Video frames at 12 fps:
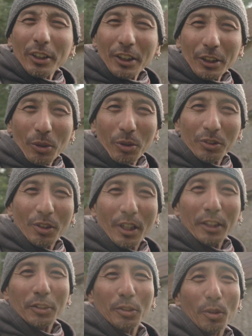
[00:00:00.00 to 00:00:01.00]
うやって移動する
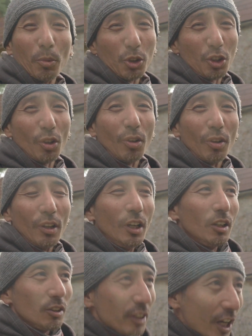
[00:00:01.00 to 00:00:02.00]
かっていうともちろん
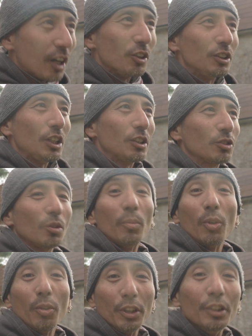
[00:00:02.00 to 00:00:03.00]
ね、歩いていくの
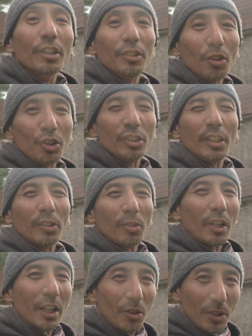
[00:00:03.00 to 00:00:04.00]
もいいんですよ、自然
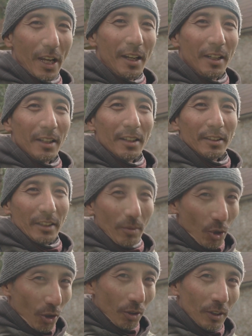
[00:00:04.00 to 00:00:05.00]
の中をね。で
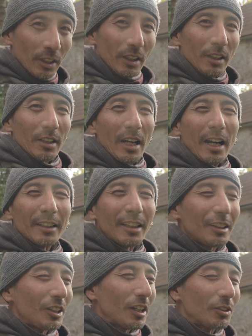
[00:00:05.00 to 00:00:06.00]
も、
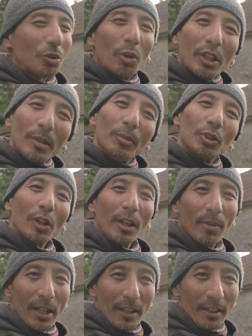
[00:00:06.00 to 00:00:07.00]
カナディアンドリームとい
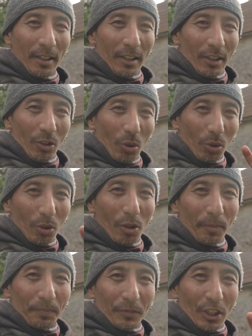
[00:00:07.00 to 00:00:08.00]
えば、こ
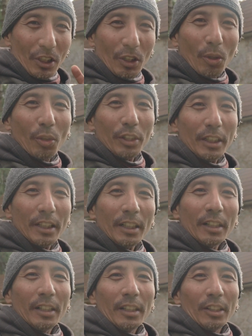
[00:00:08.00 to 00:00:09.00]
の広い
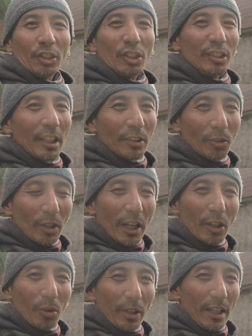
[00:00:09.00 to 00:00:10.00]
自然の
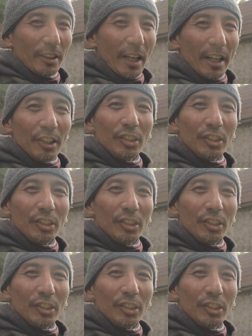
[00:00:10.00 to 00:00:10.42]
中をね、大